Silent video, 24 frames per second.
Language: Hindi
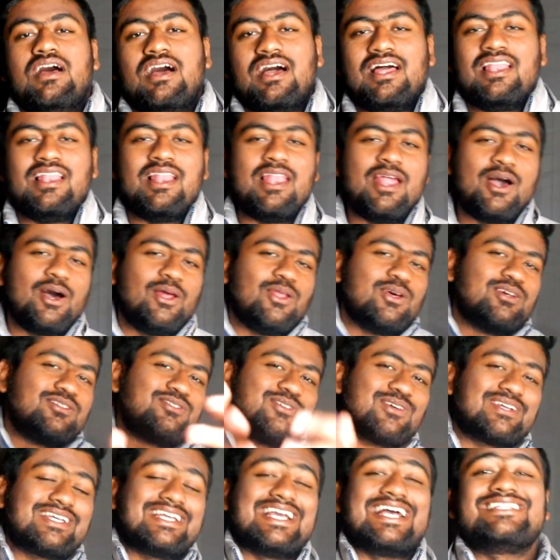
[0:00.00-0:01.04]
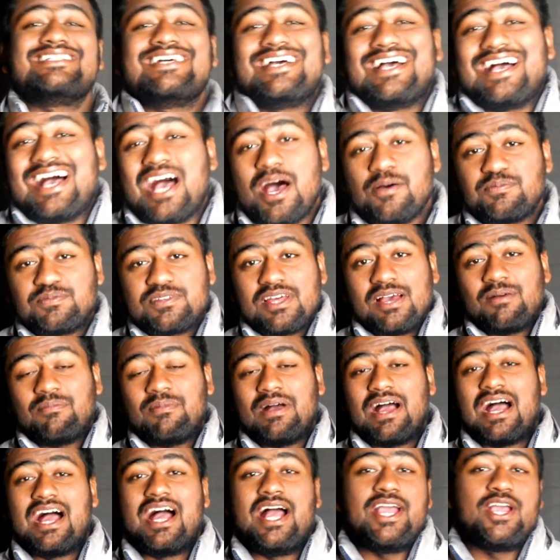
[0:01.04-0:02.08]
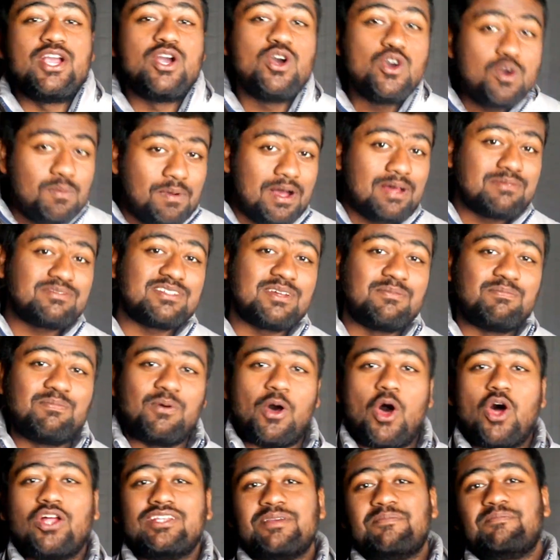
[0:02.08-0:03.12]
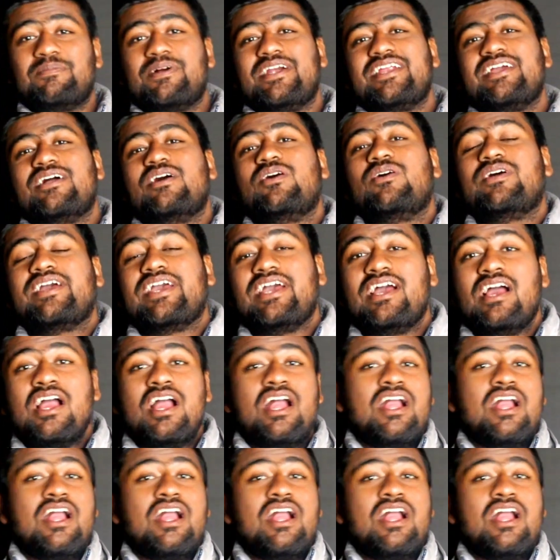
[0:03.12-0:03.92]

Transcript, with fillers: हेलो दोस्तों कैसे हैं आप सब आई होप आप सब बहुत ही बढ़िया होंगे